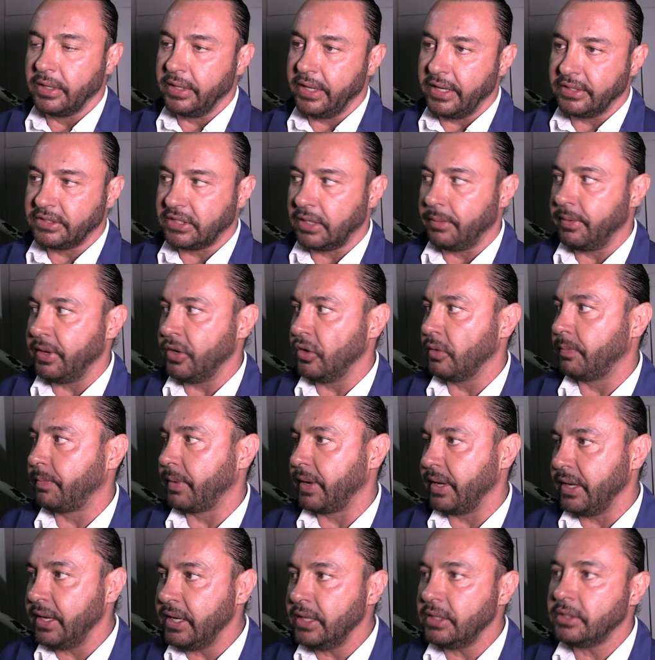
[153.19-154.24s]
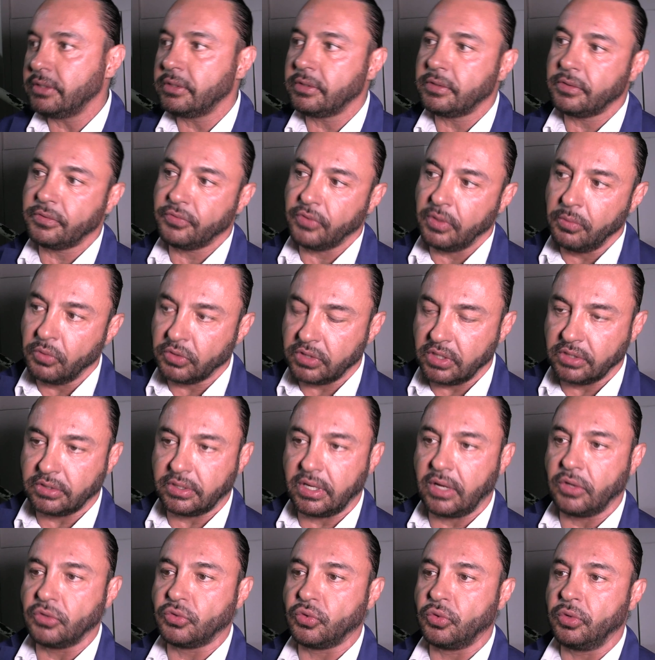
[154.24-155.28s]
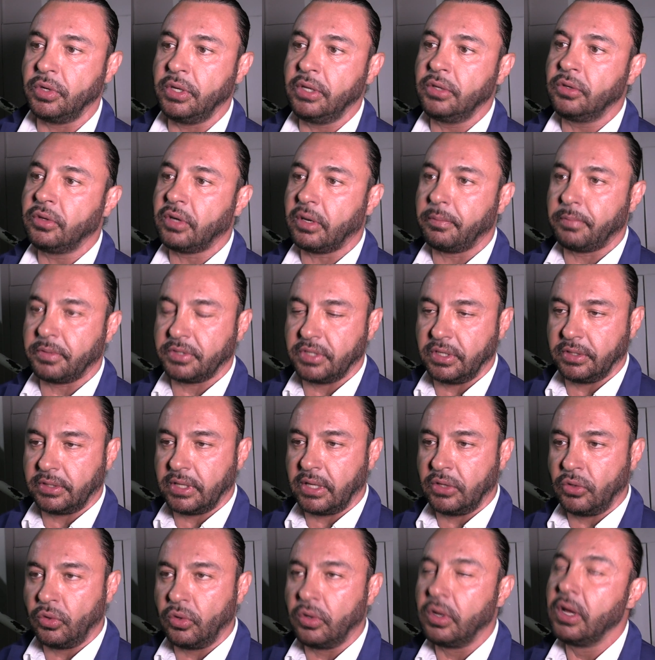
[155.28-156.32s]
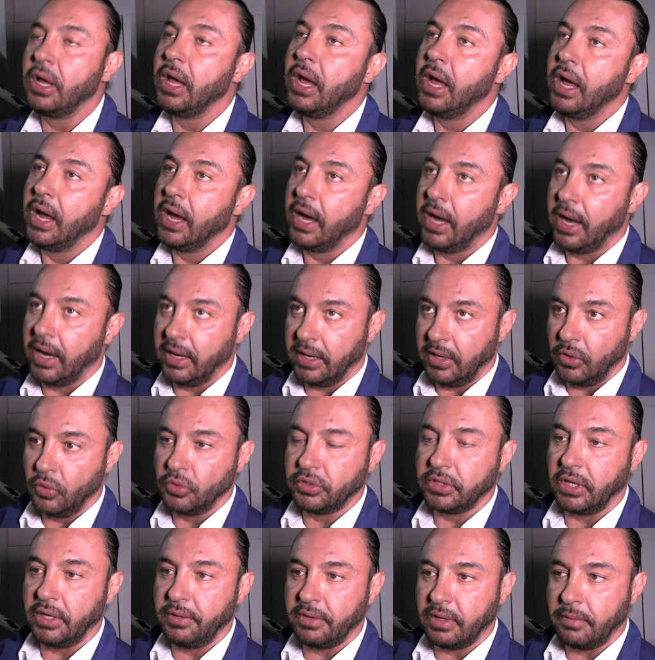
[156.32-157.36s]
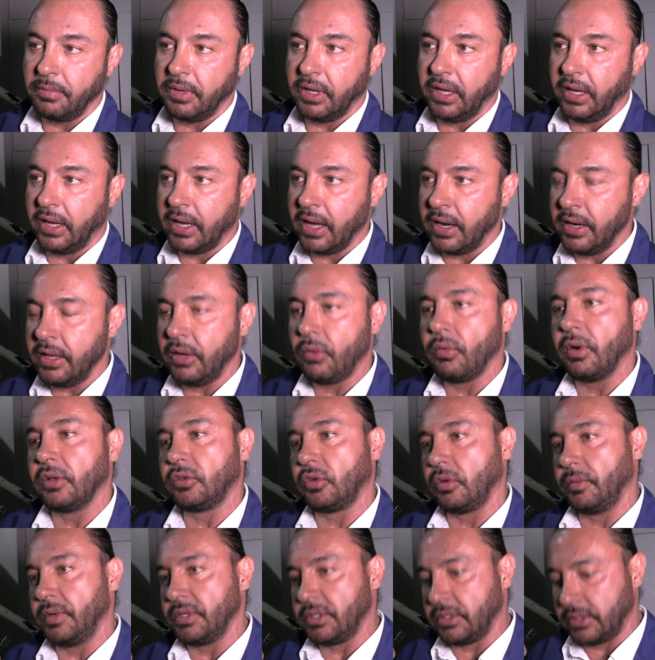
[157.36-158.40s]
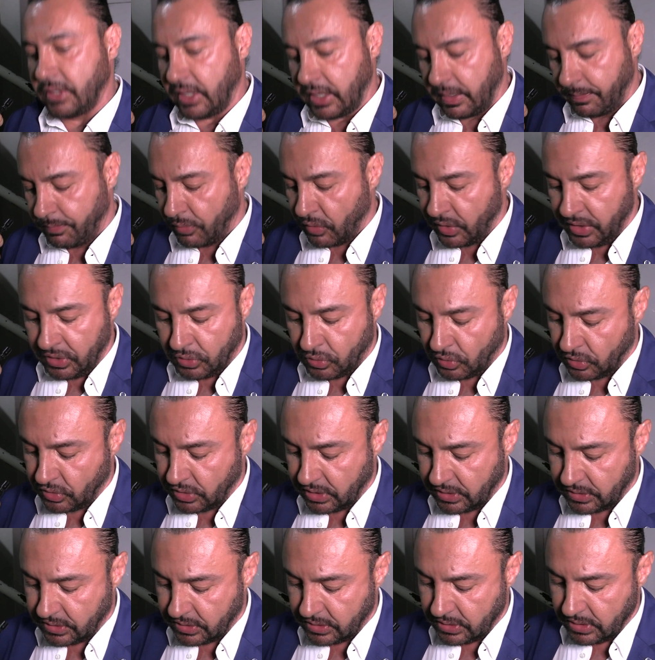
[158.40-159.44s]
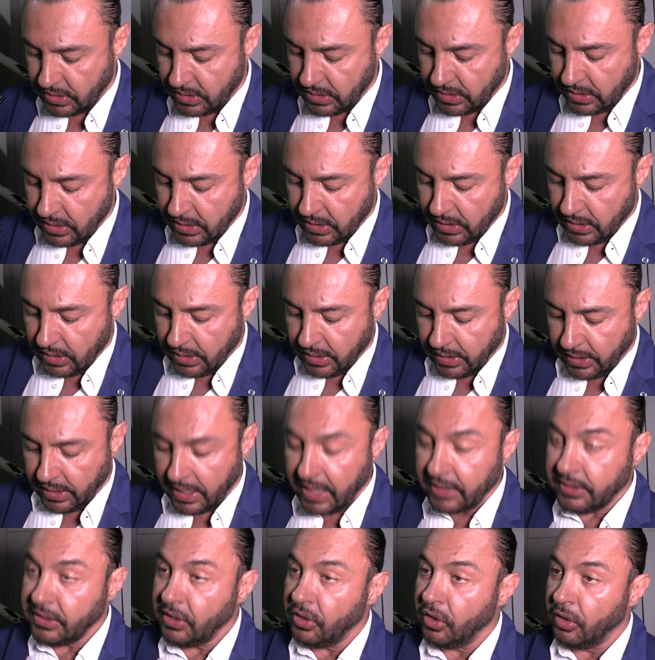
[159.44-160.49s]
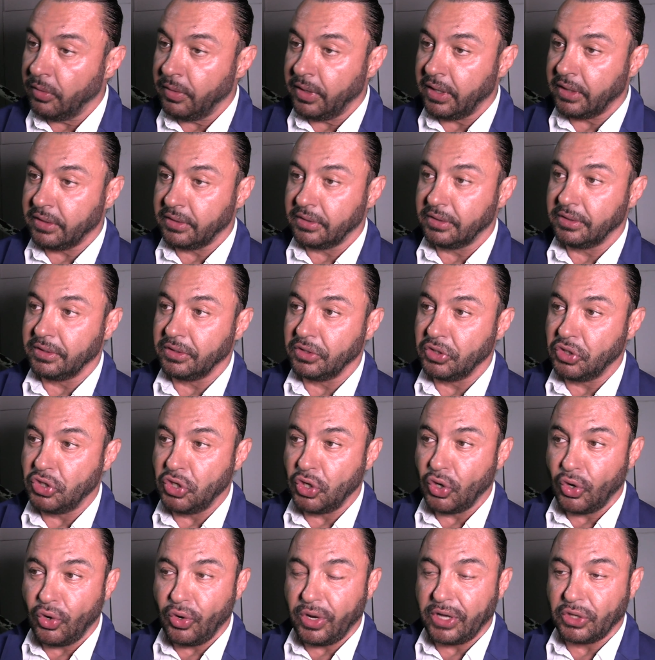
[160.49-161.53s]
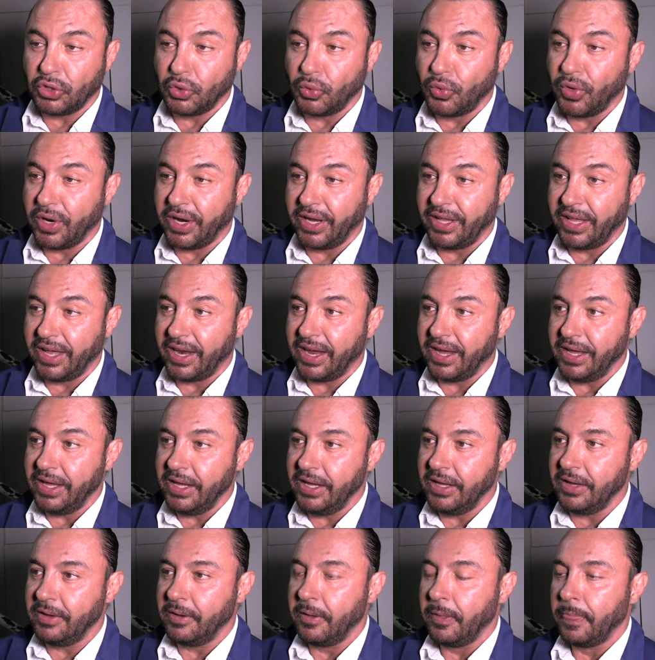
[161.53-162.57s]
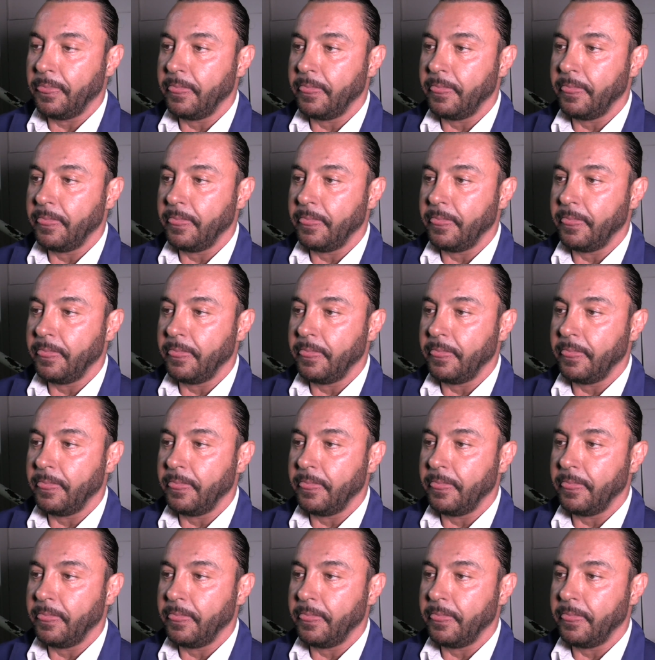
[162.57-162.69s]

de este bello país. Fuimos a Estados Unidos representando a la lucha libre mexicana y cuatro veces a Japón. Entonces, Lover dio lo que tuvo que dar ahí